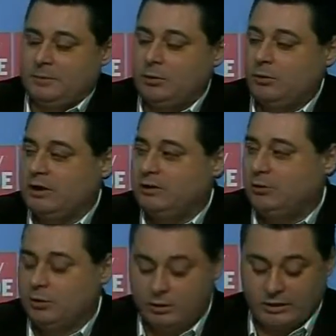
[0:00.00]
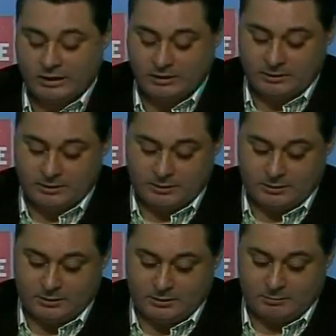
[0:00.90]
local de Orihuela
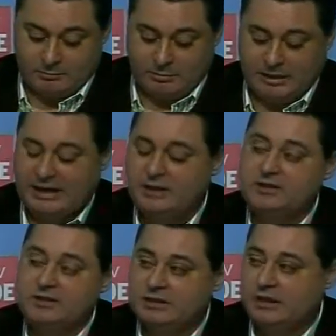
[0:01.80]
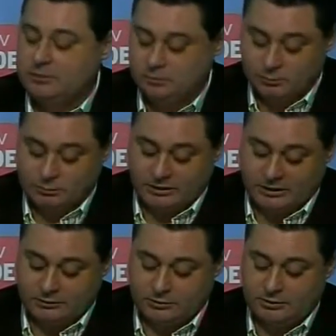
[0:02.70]
para necesitar un
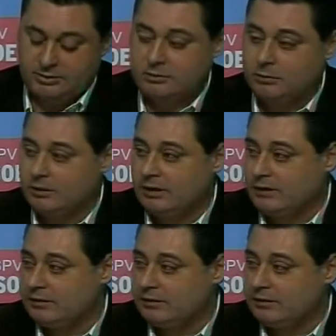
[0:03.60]
director de seguridad?